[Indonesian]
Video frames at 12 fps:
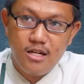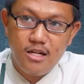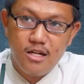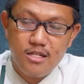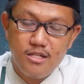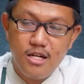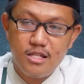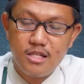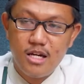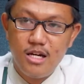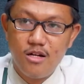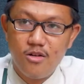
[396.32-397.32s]
eh, ida
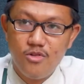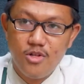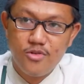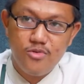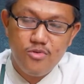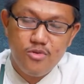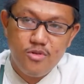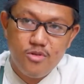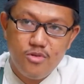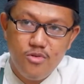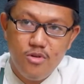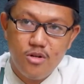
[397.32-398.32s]
ta'aradat
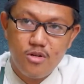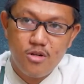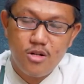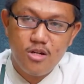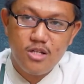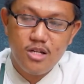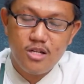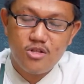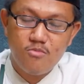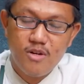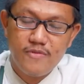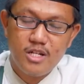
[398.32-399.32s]
dororoni
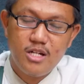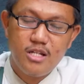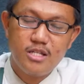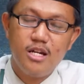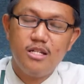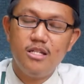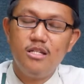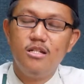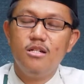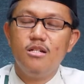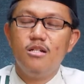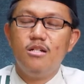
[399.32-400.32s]
atau mafsadatani
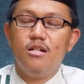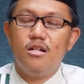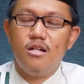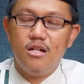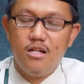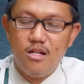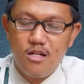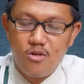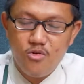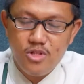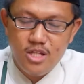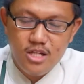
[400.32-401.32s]

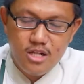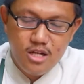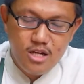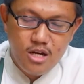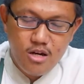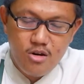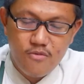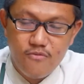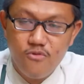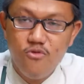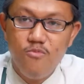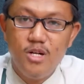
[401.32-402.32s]
uh,
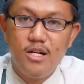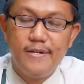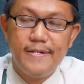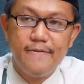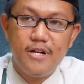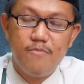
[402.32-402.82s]
akhafuhuma. Ya.